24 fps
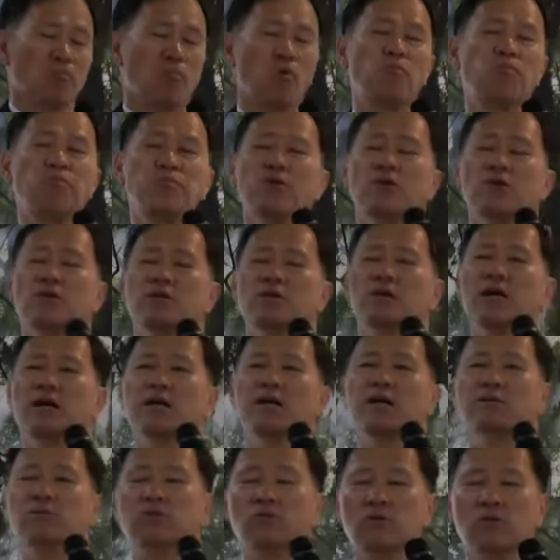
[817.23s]
목표를
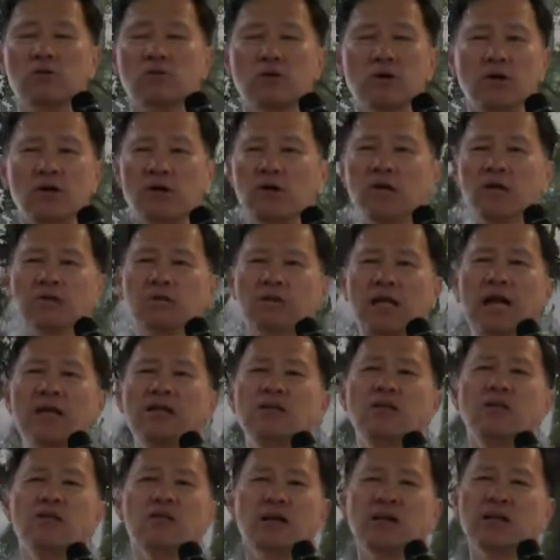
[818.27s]
향해서
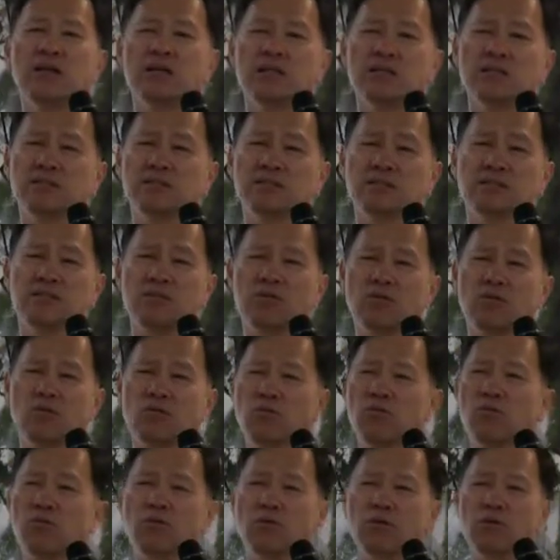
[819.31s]
달려가야지
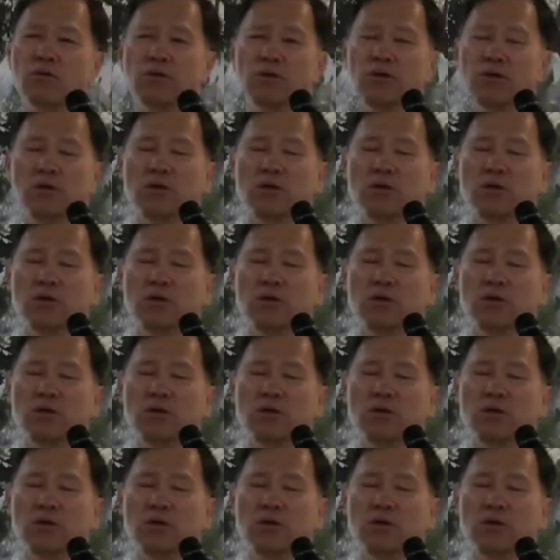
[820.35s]
되고